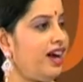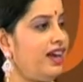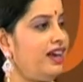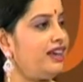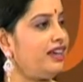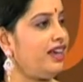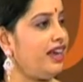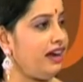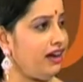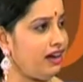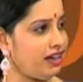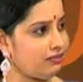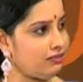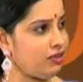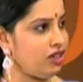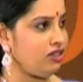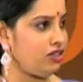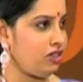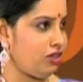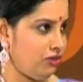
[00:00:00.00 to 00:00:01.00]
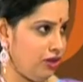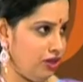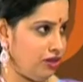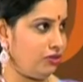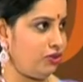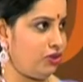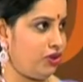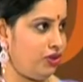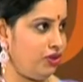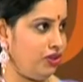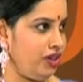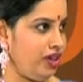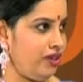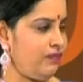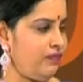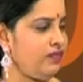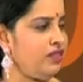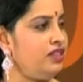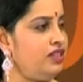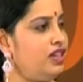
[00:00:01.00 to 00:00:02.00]
అలాగే ఆత్మహత్యలు ఎక్కువగా
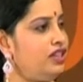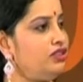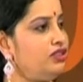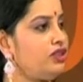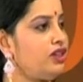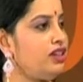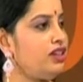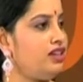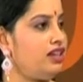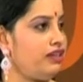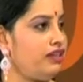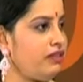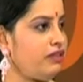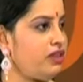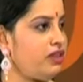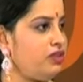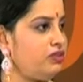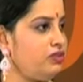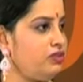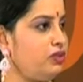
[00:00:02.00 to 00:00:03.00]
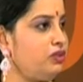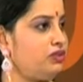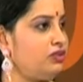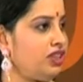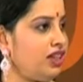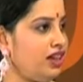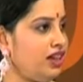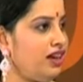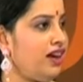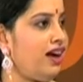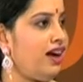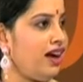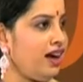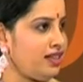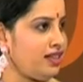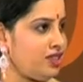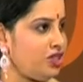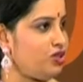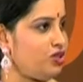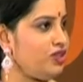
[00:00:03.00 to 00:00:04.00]
ఉన్నాయి ఎందుకని నవ వధువు తన ఆ
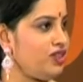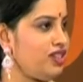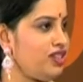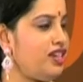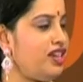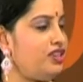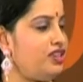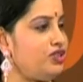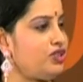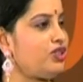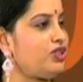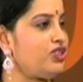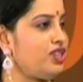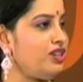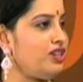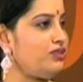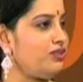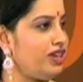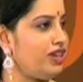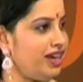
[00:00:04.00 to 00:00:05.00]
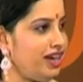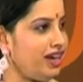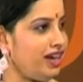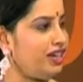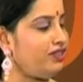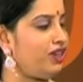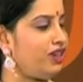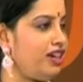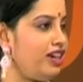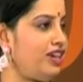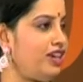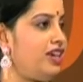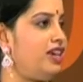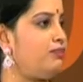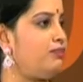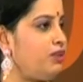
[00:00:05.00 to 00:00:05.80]
సిచ్యువేషన్ ఎంజాయ్ చేయకుండా ఇలాంటి వాటికి